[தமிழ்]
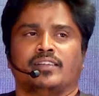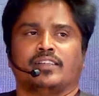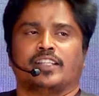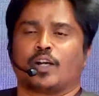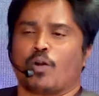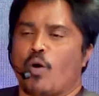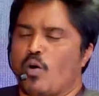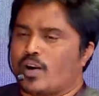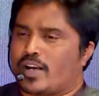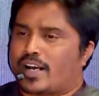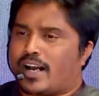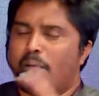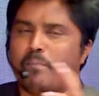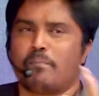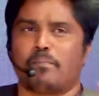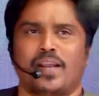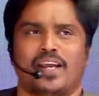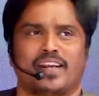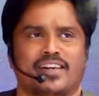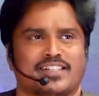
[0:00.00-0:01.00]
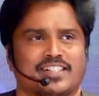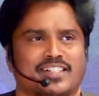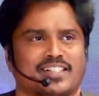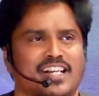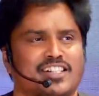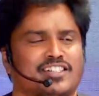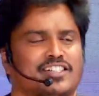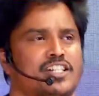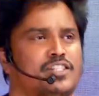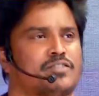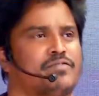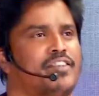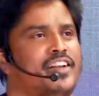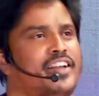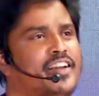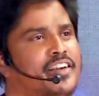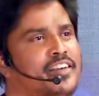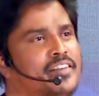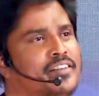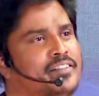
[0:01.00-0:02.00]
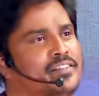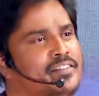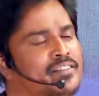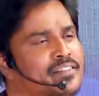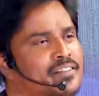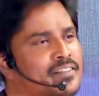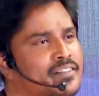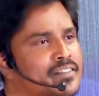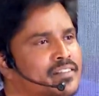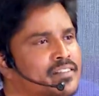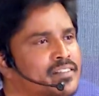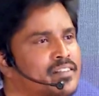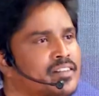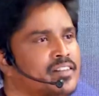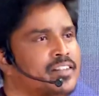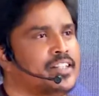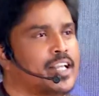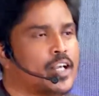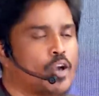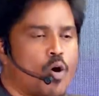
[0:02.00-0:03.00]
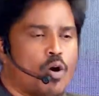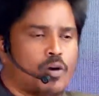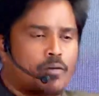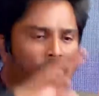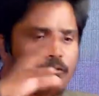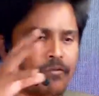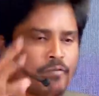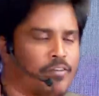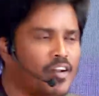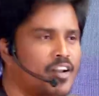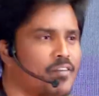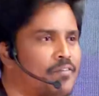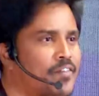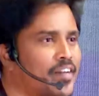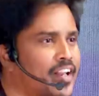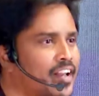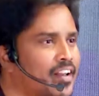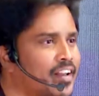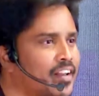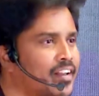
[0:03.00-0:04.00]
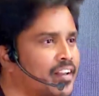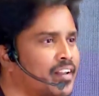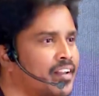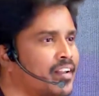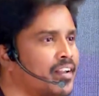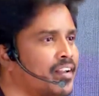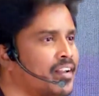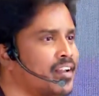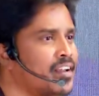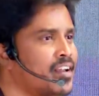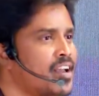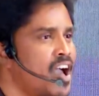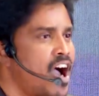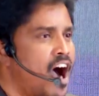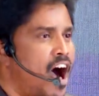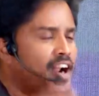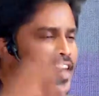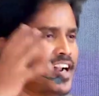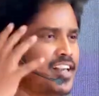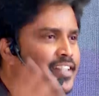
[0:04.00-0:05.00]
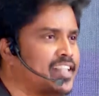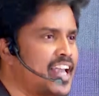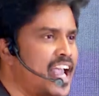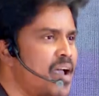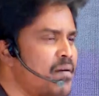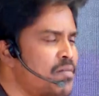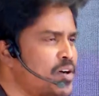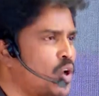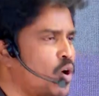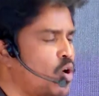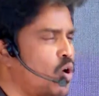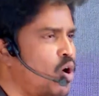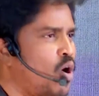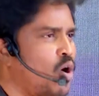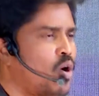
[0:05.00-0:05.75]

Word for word: தே கம்ப்ளீட் சக்சஸ்ஃபுல்லி தே டோன்ட் ஃபுல்ஃபில் ஆனால் தேவனோ